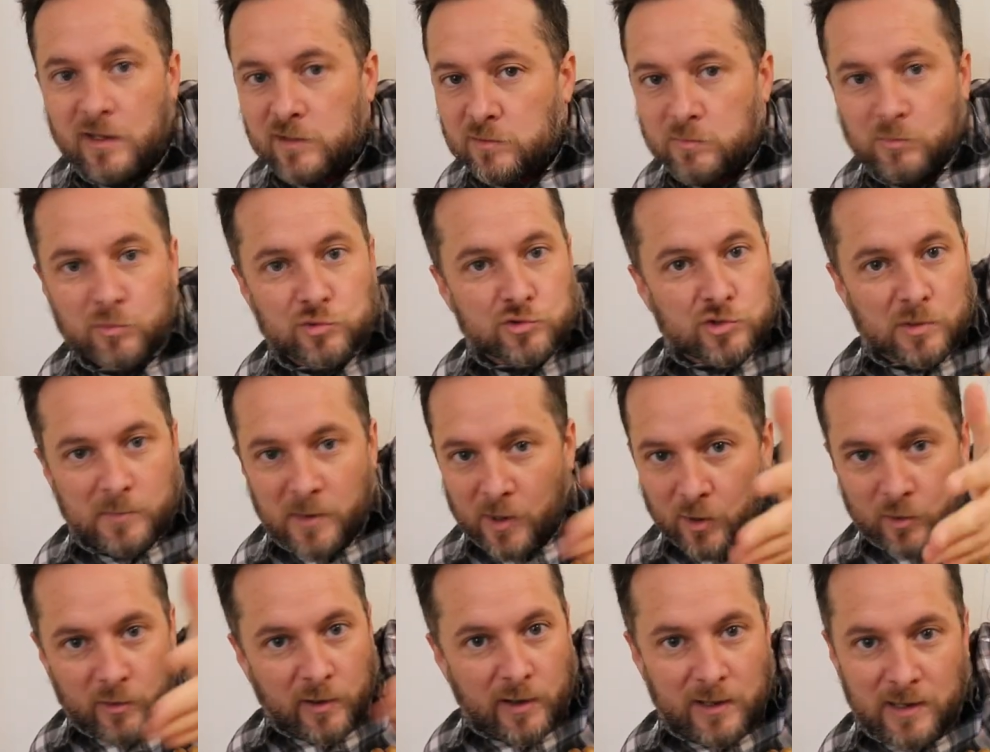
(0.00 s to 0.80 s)
es mucho
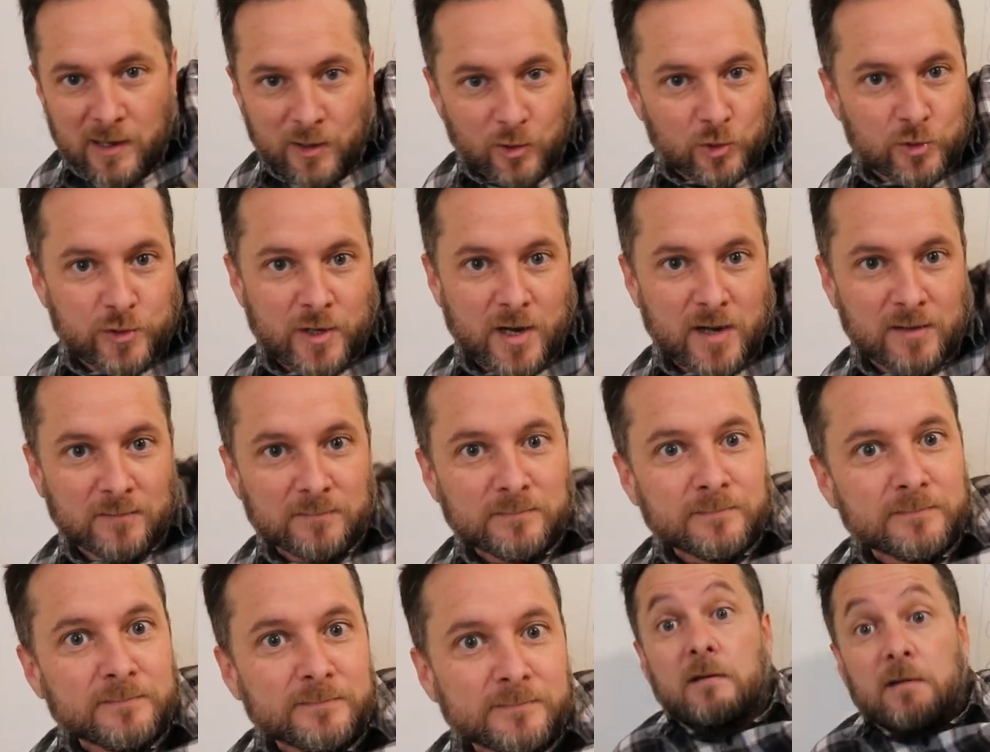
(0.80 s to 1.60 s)
mejor que la otra.
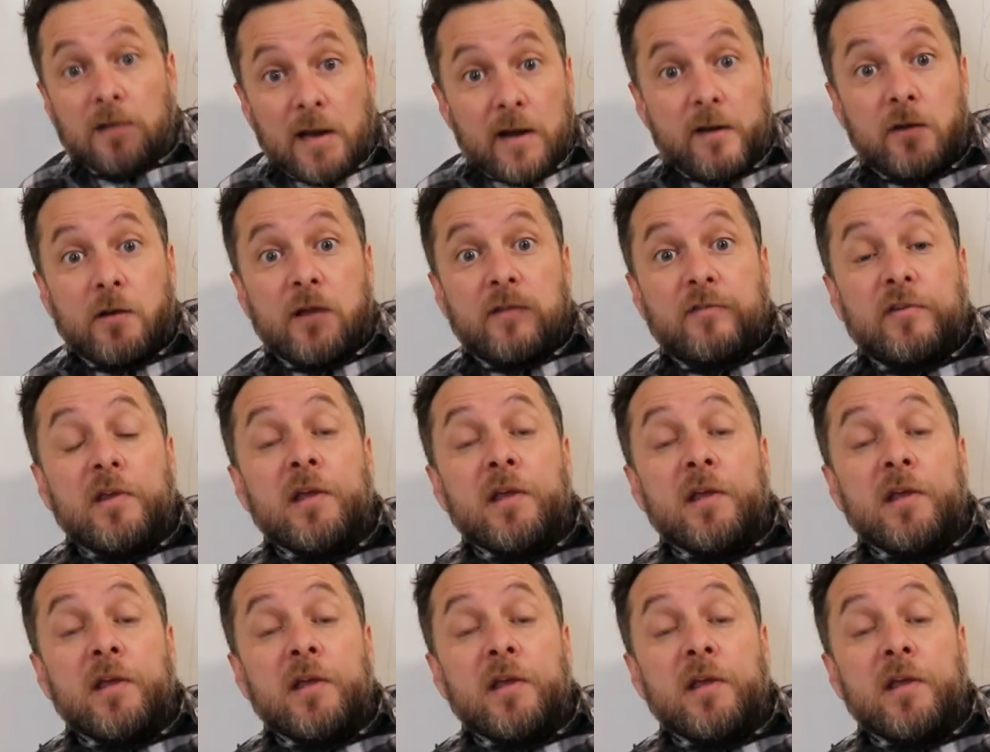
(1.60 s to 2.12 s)
¡Claro que